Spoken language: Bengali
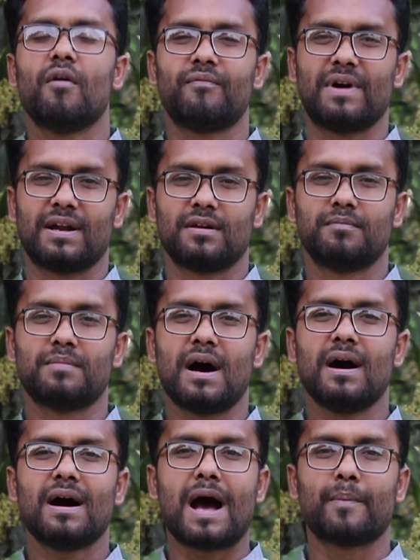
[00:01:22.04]
হপার বা
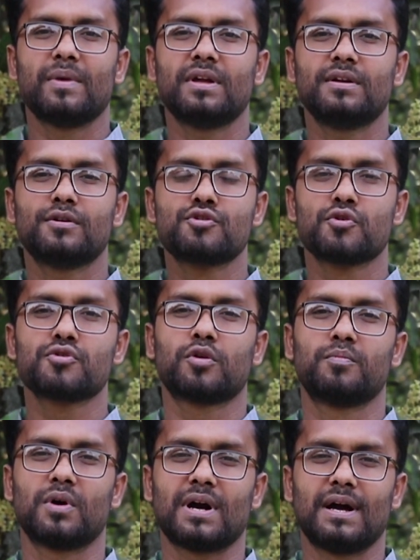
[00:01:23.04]
আমের শোষক
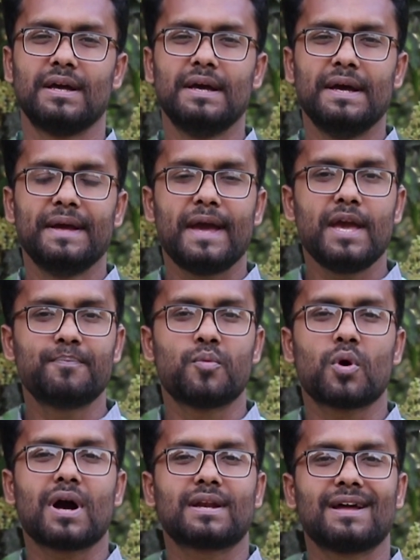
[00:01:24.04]
পোকা এই
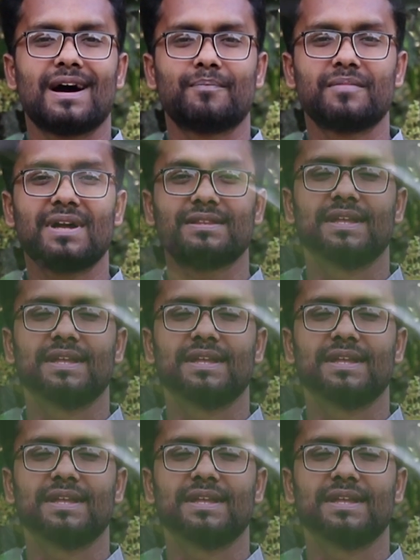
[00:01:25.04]
পোকাটা আপনার